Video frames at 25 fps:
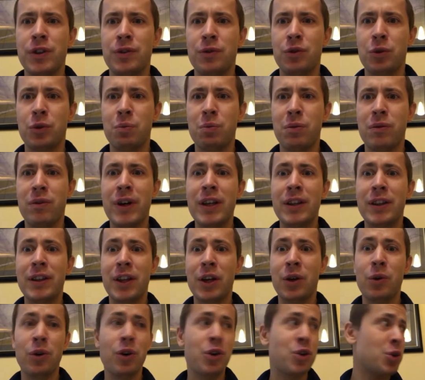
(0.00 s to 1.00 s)
Вот бывает
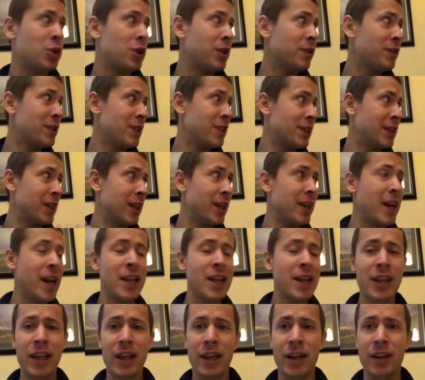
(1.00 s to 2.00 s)
такое, что ты в
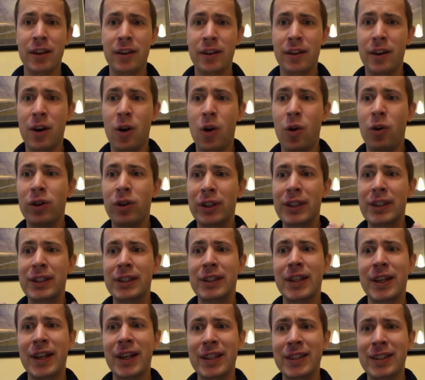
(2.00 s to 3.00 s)
состоянии какого-то
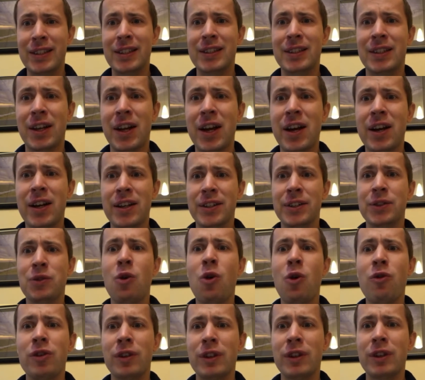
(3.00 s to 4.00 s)
стресса, страха,
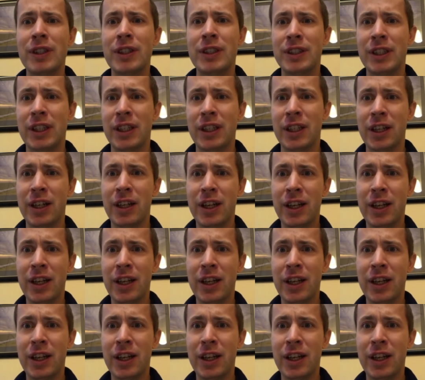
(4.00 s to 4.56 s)
скованности